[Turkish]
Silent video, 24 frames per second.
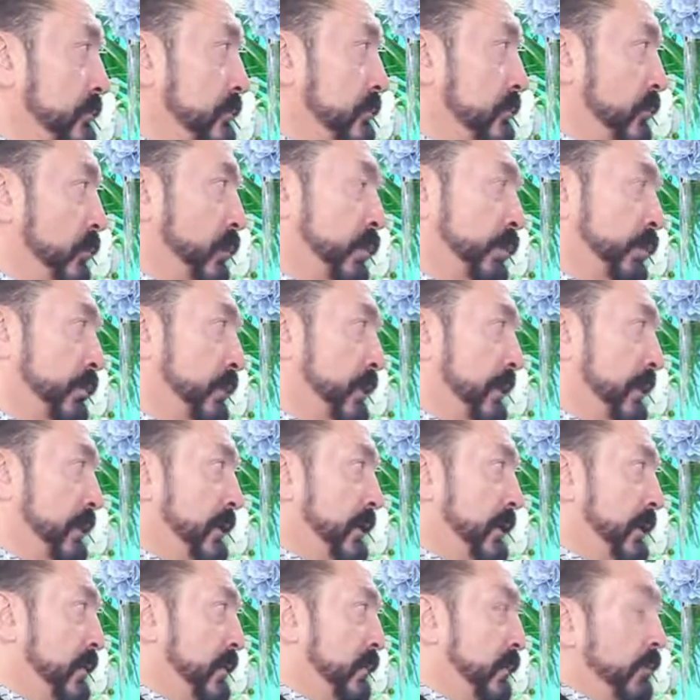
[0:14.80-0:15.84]
Kötüye
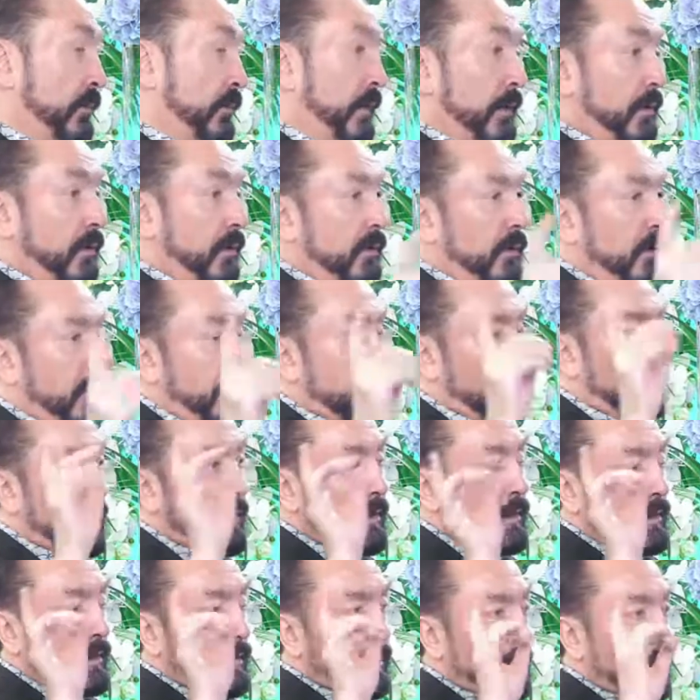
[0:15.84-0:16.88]
gider bu. Bak
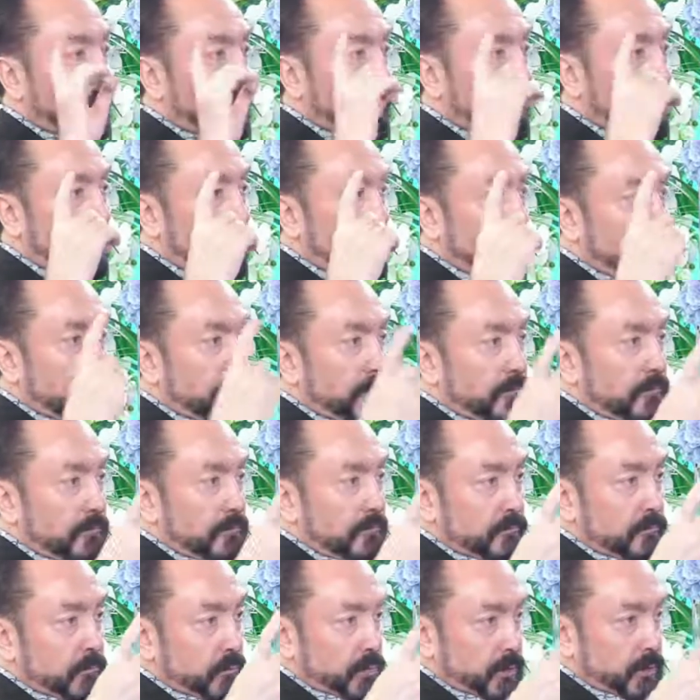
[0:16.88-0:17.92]
adam
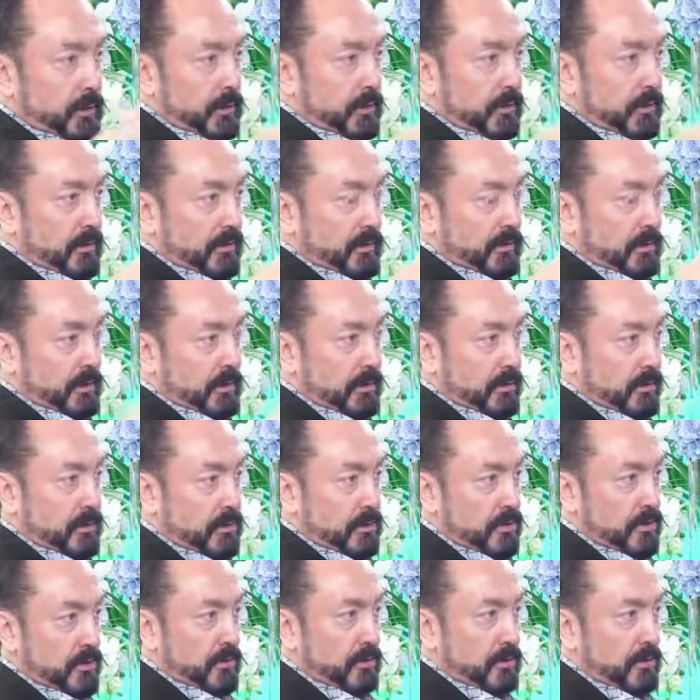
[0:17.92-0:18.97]
çıktı
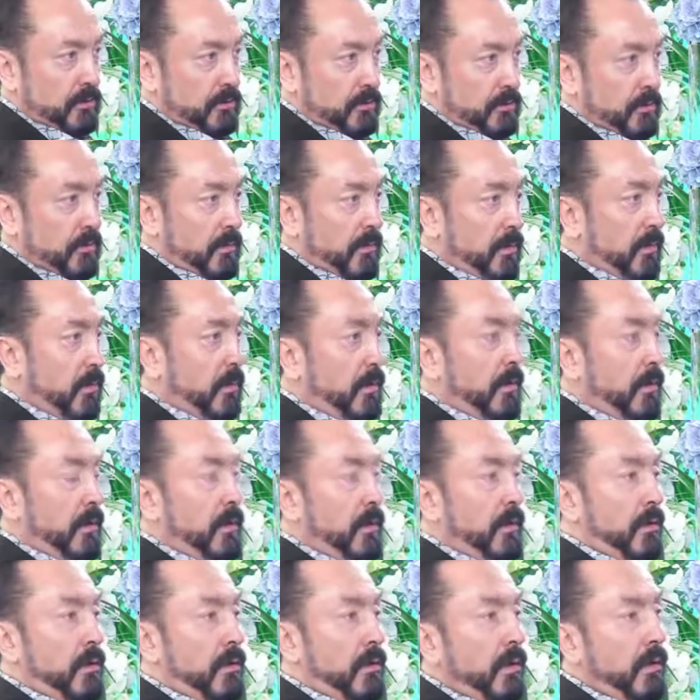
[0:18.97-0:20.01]
Kissinger
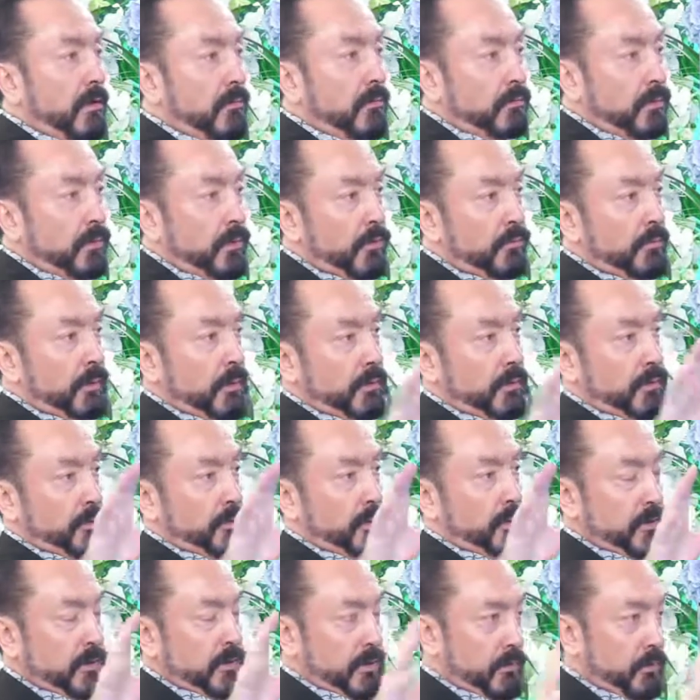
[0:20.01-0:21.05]
kan gövdeyi
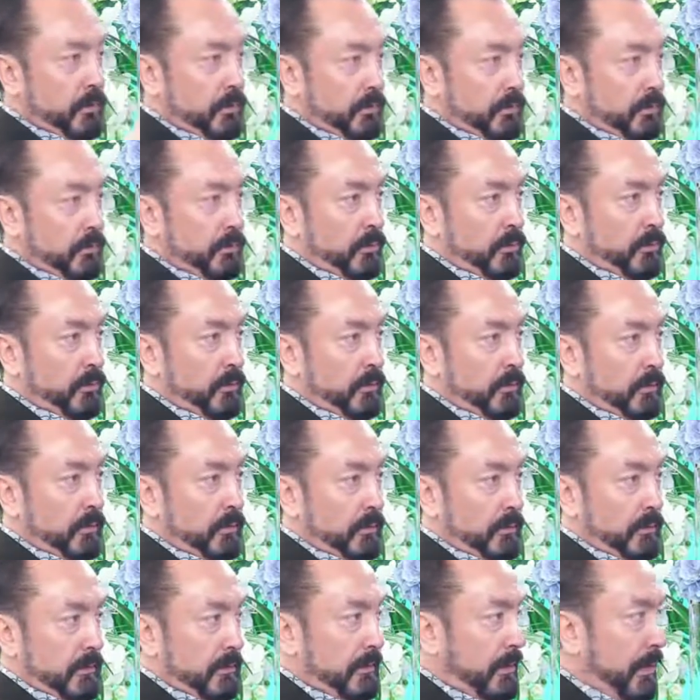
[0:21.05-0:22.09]
götürecek Orta Doğu'da
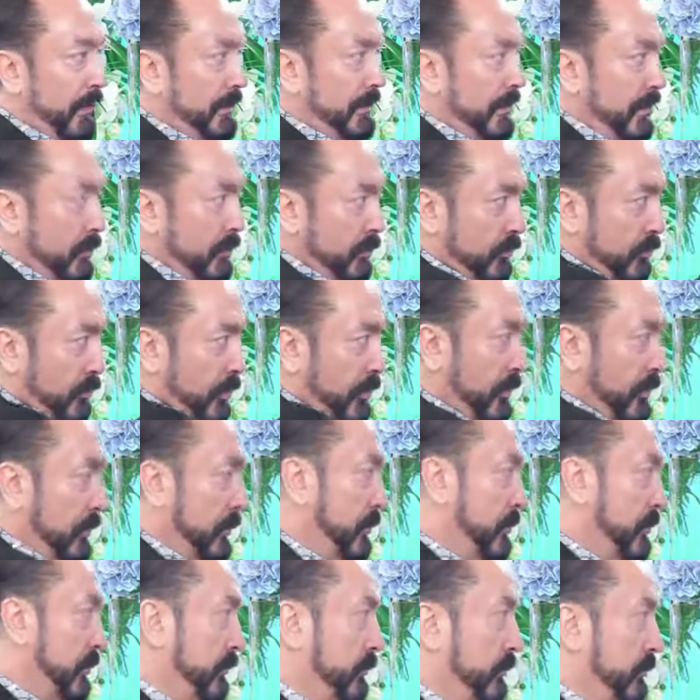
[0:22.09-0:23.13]
dedi. Daha yeni söyledi.
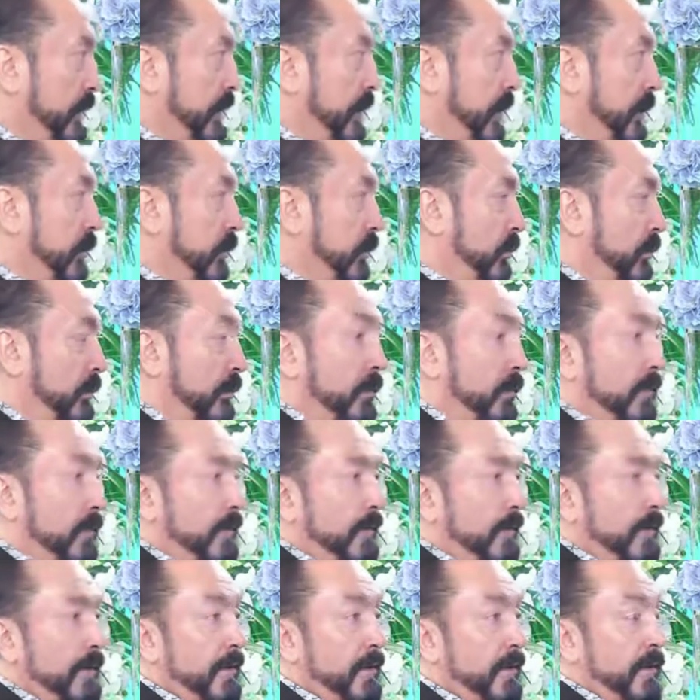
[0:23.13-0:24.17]
Bir ay oldu.
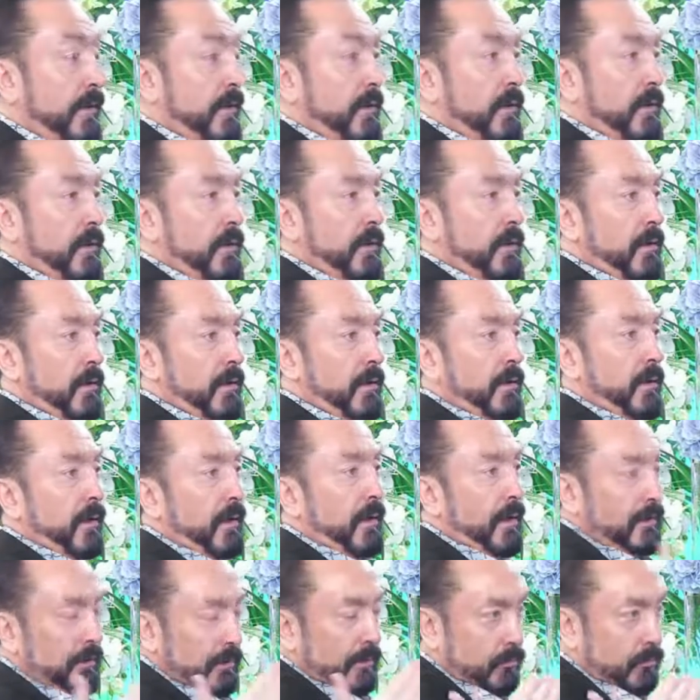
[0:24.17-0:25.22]

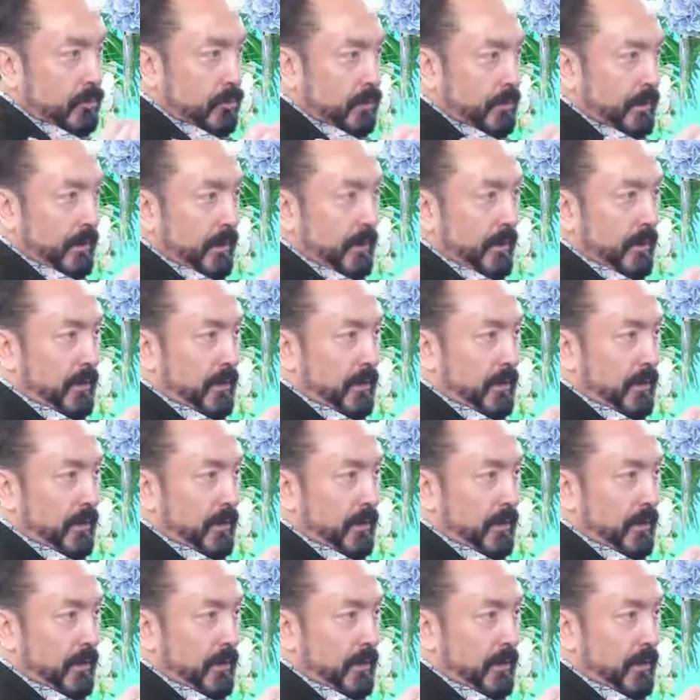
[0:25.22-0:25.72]
Alınmış bir karar